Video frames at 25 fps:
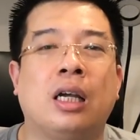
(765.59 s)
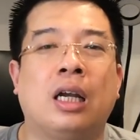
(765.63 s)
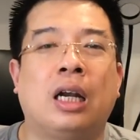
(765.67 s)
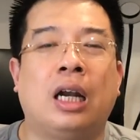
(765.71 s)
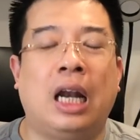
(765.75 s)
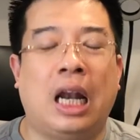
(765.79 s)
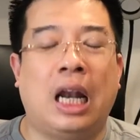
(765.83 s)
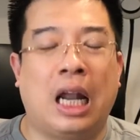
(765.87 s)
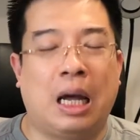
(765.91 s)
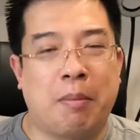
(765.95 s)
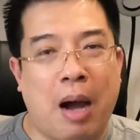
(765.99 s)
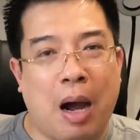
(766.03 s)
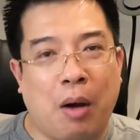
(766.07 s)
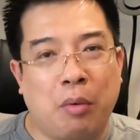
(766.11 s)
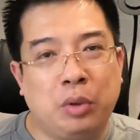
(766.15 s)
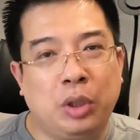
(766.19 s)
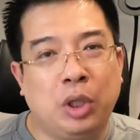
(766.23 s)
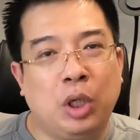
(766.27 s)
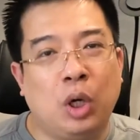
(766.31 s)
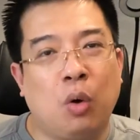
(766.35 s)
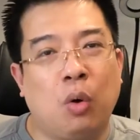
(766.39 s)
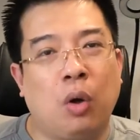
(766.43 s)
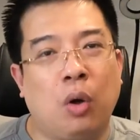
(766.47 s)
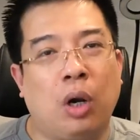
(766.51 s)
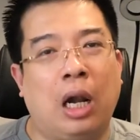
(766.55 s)
là bao
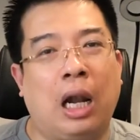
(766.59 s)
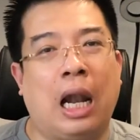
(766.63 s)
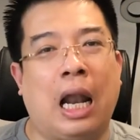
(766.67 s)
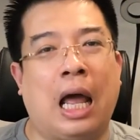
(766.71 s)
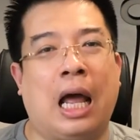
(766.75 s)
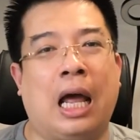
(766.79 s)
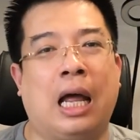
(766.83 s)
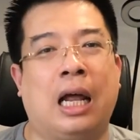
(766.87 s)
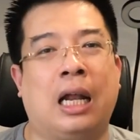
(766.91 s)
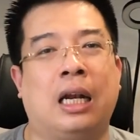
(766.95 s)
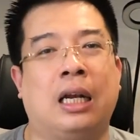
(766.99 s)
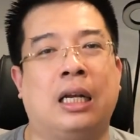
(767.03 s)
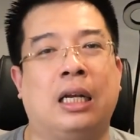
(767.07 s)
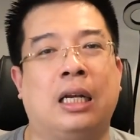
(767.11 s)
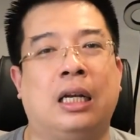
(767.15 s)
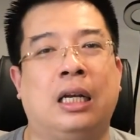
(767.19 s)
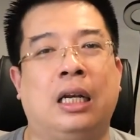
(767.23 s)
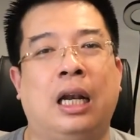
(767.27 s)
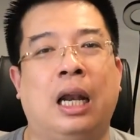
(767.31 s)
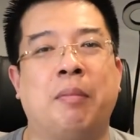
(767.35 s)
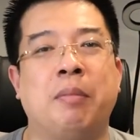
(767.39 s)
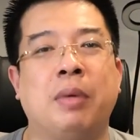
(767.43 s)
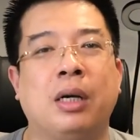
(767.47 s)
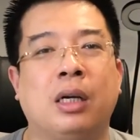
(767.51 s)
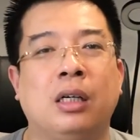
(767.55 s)
nhiêu là
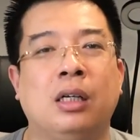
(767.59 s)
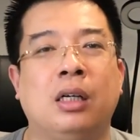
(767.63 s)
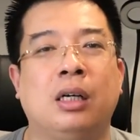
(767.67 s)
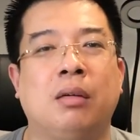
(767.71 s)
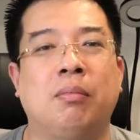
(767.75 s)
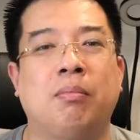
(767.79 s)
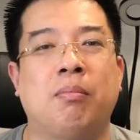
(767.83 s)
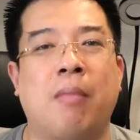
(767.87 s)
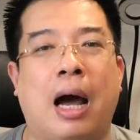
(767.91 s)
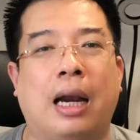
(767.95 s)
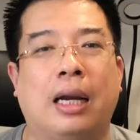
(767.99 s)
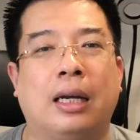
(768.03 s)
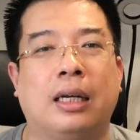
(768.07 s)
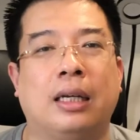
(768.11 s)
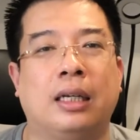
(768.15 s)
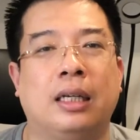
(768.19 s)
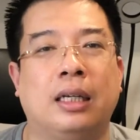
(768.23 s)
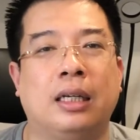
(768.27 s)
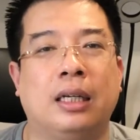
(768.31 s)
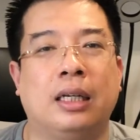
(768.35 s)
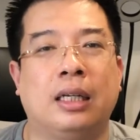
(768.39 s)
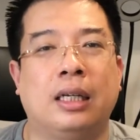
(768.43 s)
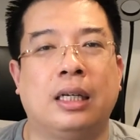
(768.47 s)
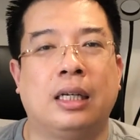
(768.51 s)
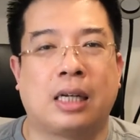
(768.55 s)
mức lương bạn
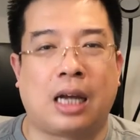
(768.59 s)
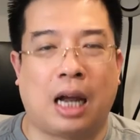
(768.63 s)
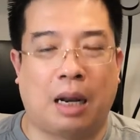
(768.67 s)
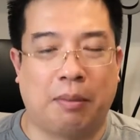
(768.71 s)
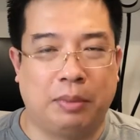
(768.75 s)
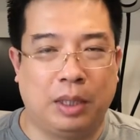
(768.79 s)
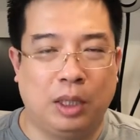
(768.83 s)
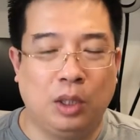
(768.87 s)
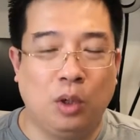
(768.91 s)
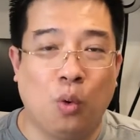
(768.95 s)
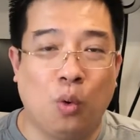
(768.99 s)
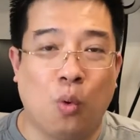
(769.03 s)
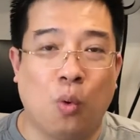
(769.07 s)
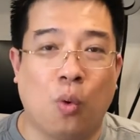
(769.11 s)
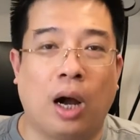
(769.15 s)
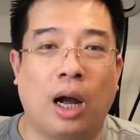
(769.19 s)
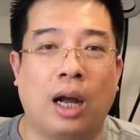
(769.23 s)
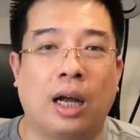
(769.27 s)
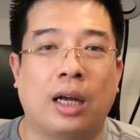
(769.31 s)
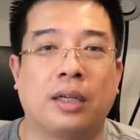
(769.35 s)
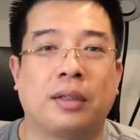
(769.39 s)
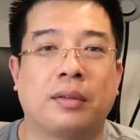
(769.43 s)
cảm thấy đủ ạ?